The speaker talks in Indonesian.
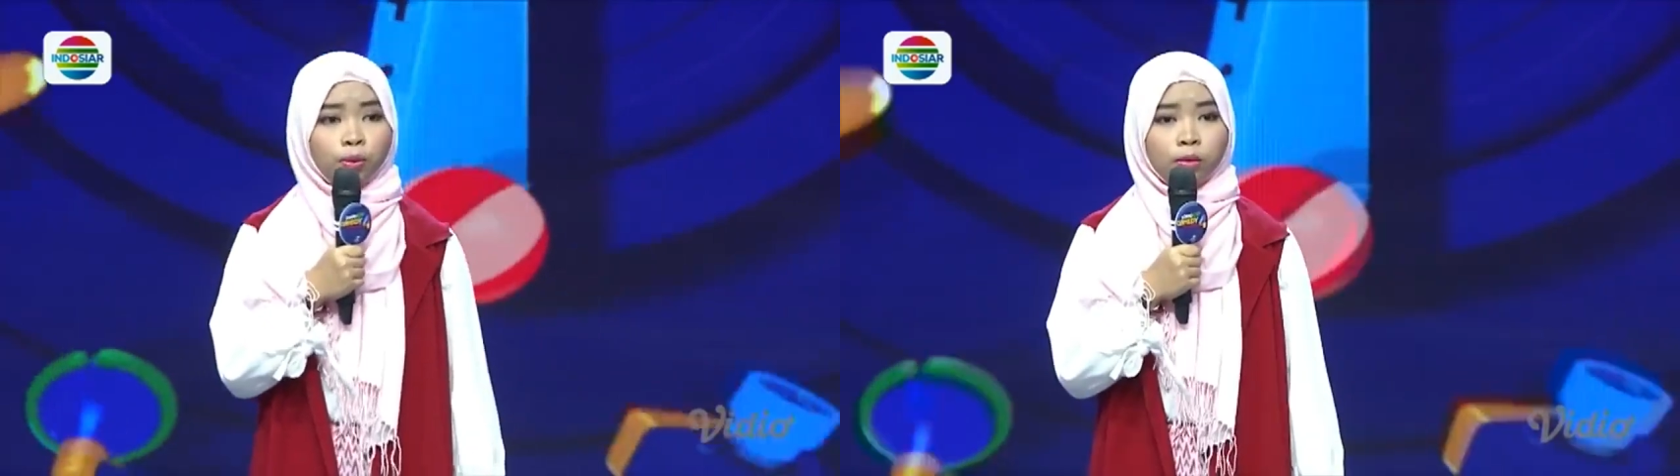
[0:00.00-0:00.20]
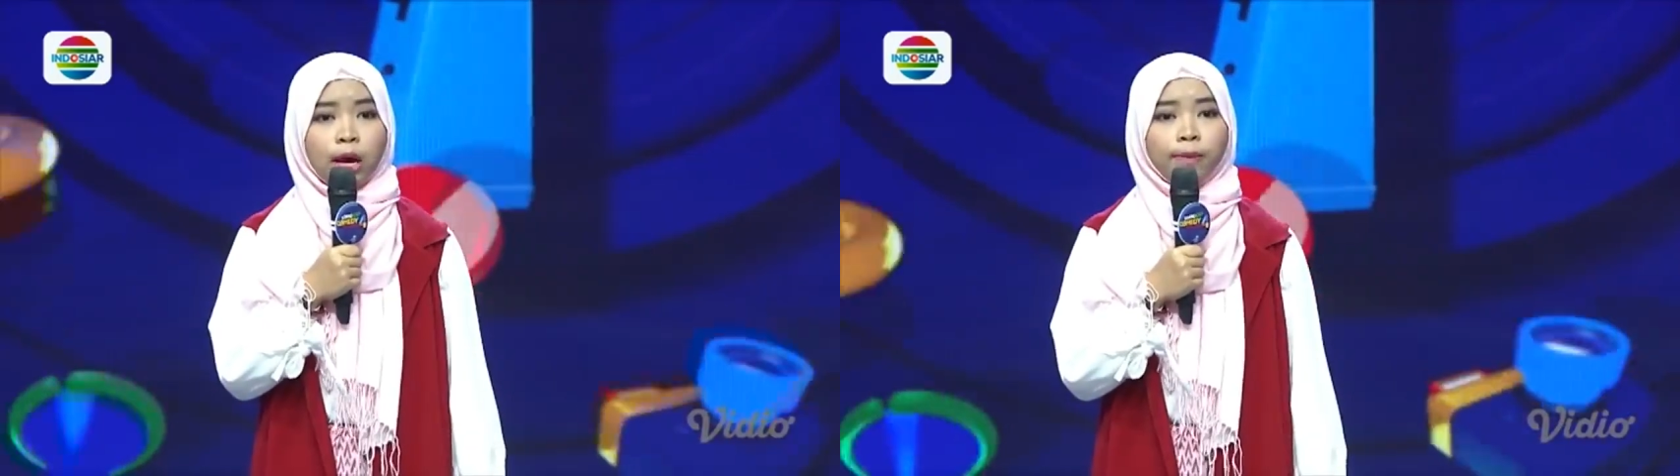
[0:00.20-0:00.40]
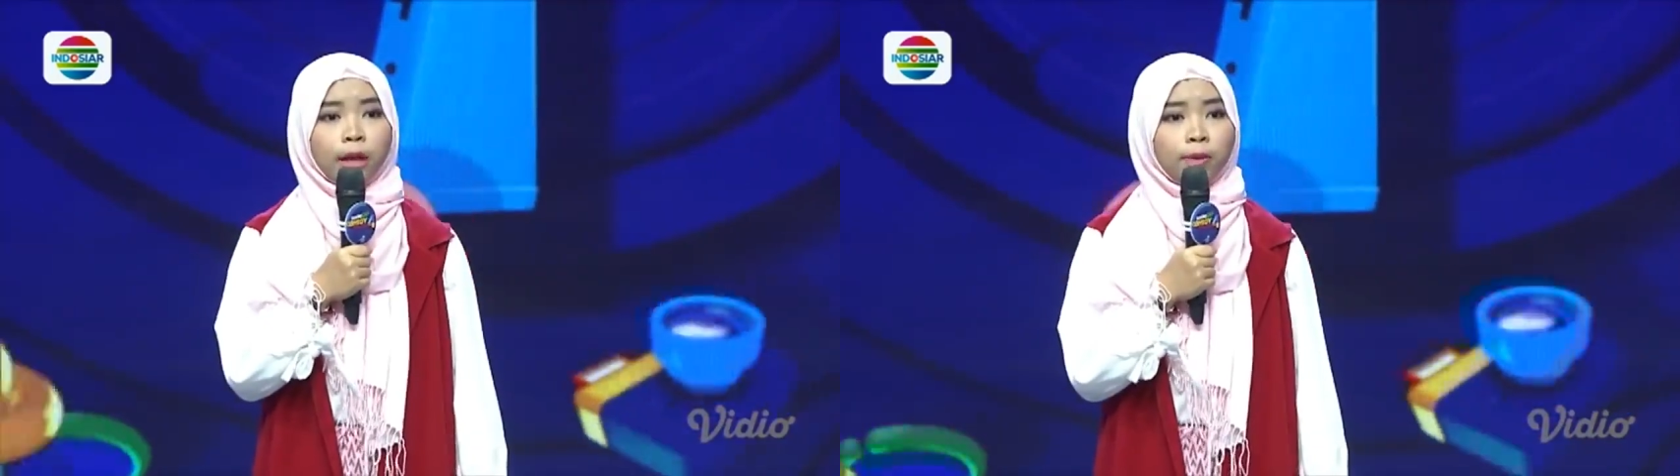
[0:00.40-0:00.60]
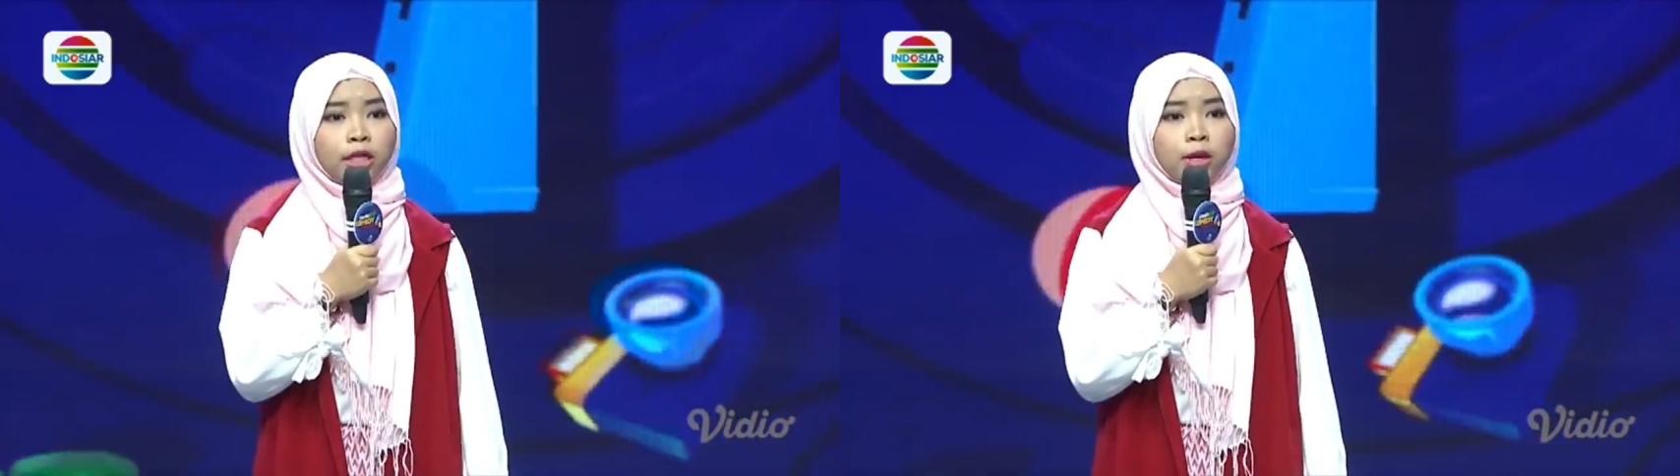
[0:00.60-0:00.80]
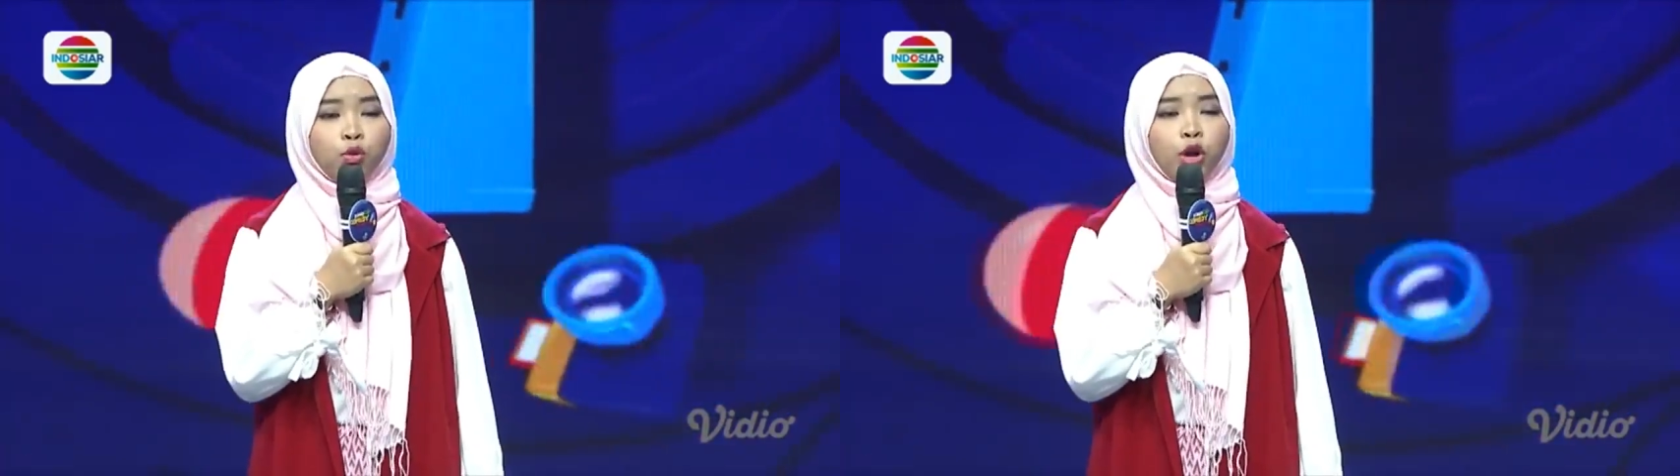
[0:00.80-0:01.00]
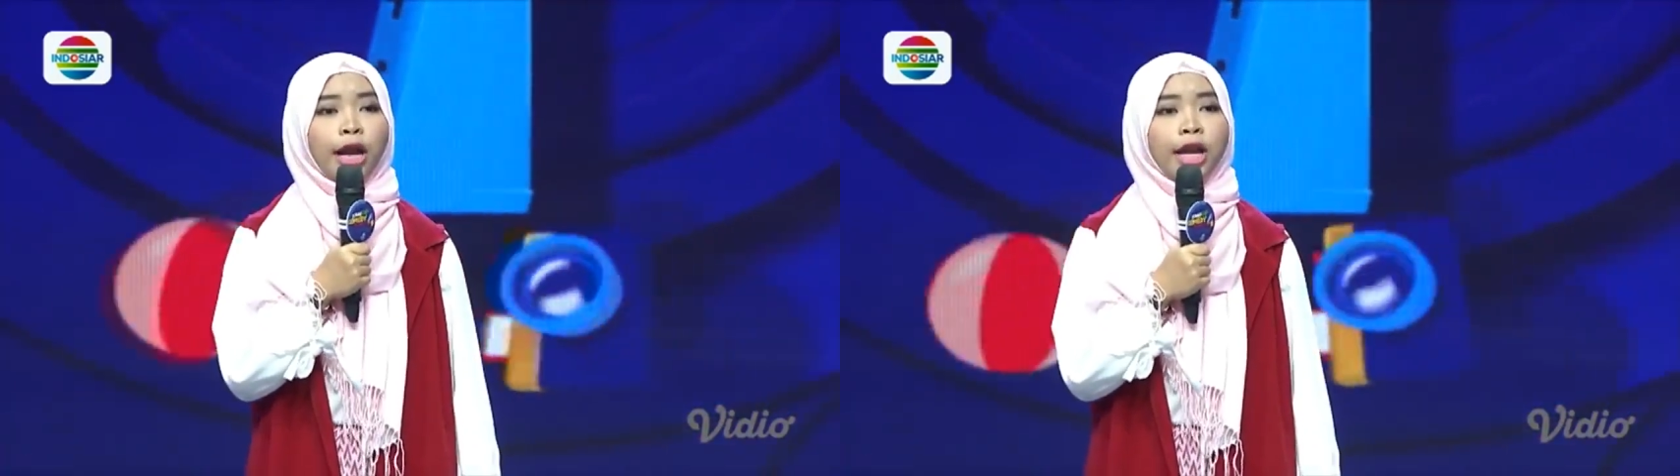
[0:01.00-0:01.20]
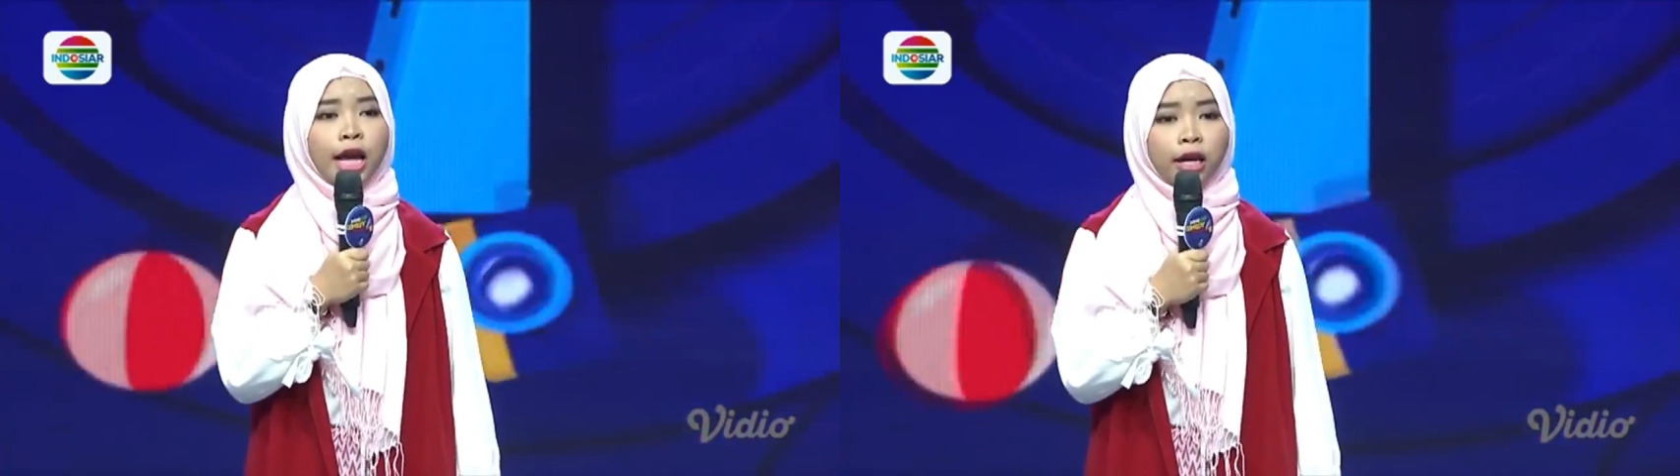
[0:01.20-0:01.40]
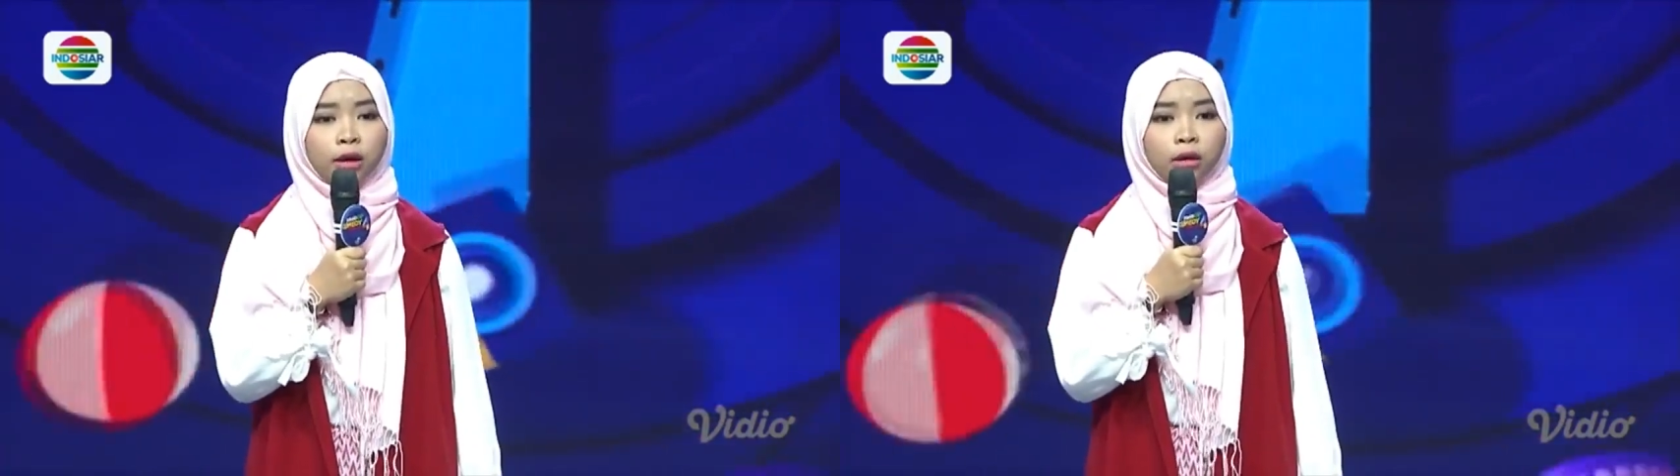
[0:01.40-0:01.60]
Daftar belanja bulanan.